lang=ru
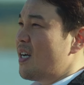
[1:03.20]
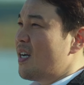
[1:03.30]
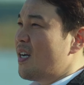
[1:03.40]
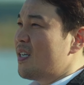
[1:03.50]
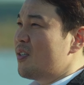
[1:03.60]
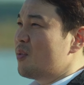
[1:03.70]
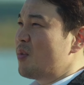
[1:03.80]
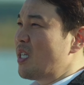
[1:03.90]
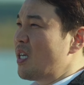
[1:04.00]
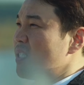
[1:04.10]
Я
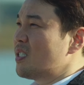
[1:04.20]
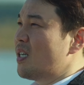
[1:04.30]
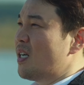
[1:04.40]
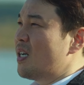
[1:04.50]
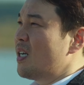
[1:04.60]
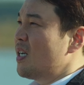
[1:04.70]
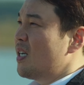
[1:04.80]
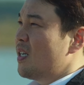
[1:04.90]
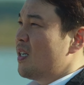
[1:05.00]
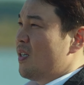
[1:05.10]
был потрясен.
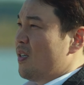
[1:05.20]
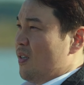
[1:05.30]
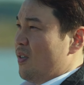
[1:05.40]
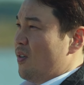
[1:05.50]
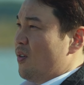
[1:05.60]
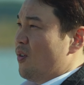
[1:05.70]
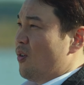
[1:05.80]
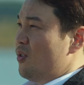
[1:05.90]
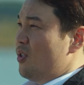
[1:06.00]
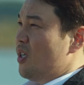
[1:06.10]

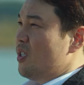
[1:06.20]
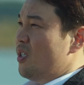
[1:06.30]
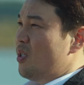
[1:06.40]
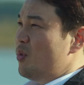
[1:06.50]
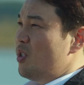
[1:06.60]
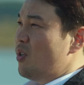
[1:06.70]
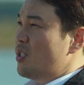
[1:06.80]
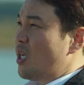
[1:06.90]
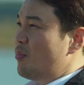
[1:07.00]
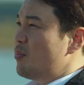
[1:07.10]
«Как ты смог
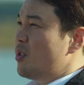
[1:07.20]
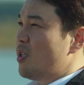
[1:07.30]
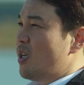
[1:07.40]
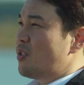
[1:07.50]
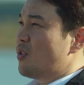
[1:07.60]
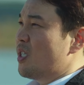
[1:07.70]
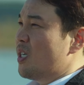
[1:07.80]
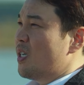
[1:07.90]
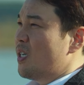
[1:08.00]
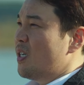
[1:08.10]
выдержать 30
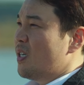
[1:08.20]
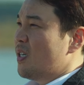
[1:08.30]
лет?»